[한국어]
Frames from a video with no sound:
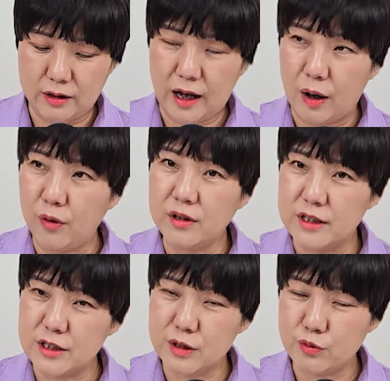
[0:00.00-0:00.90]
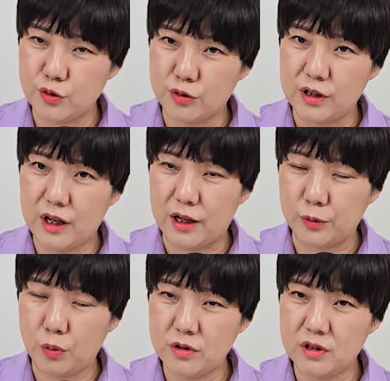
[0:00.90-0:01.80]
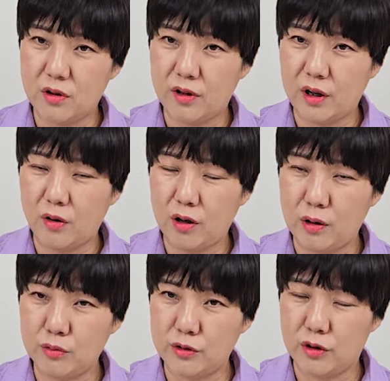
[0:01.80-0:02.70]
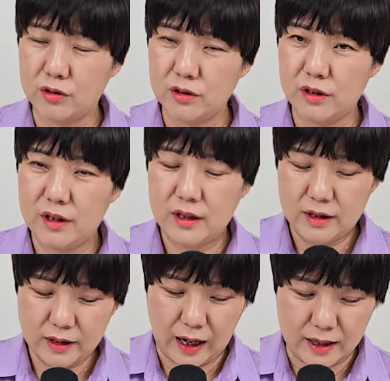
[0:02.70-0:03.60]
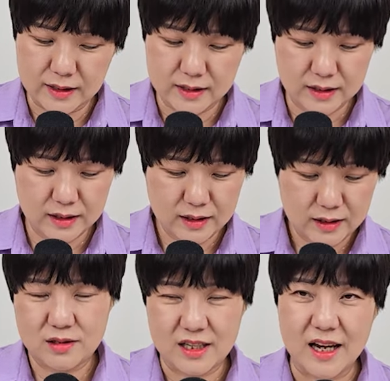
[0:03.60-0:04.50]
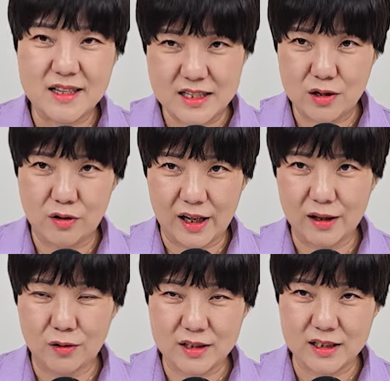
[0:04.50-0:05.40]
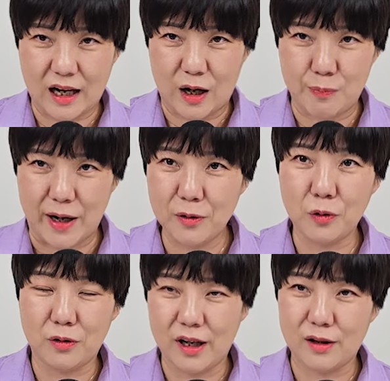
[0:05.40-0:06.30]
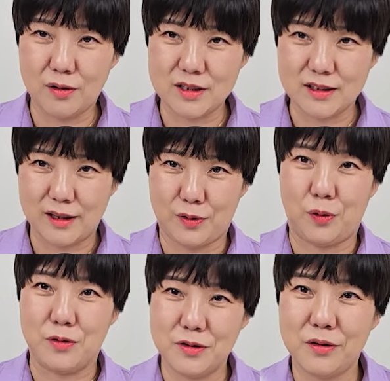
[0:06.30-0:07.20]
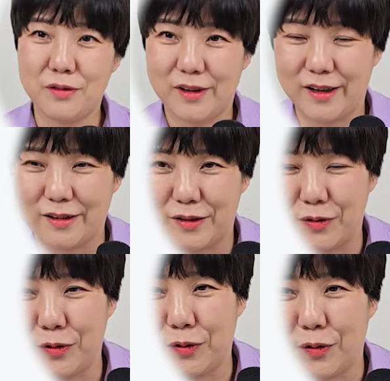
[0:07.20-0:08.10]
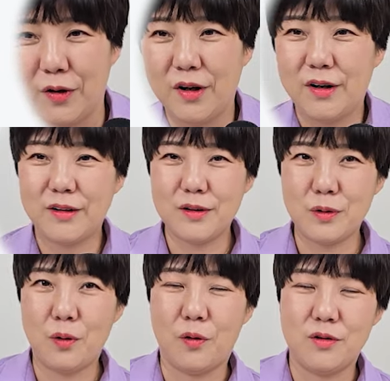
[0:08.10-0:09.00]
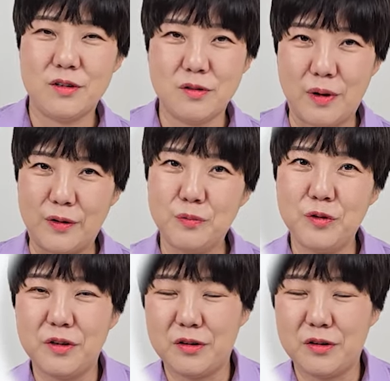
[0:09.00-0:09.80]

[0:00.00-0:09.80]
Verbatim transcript: 4월 26일에 토지거래 허가구역을 다시 재지정을 할 것인가, 만료를 할 것인가 결정을 해야 돼요. 그래서 지금 많은 분들이